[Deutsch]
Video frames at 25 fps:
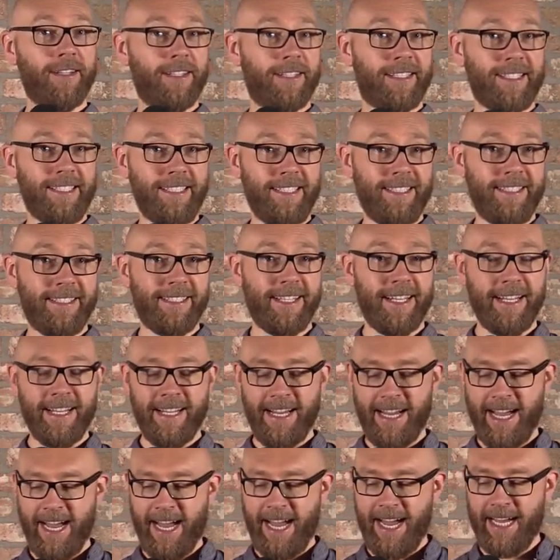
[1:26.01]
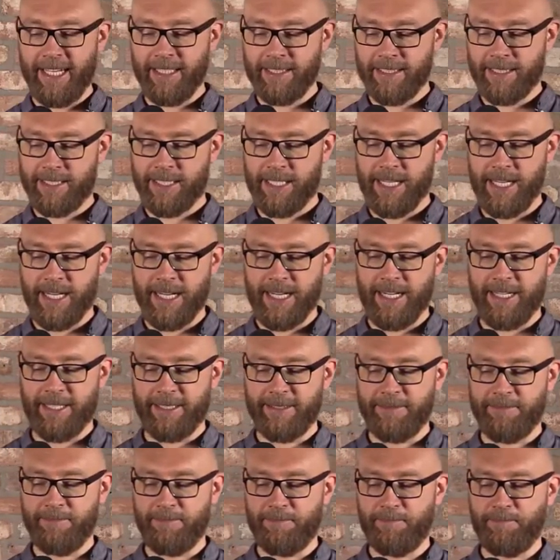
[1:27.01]
Gericht
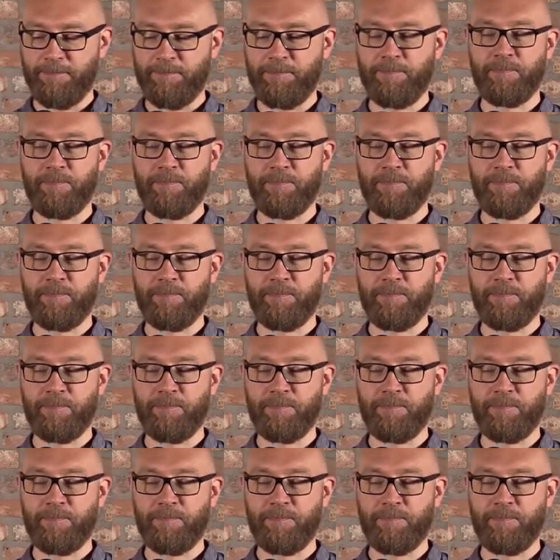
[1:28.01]
anklagen.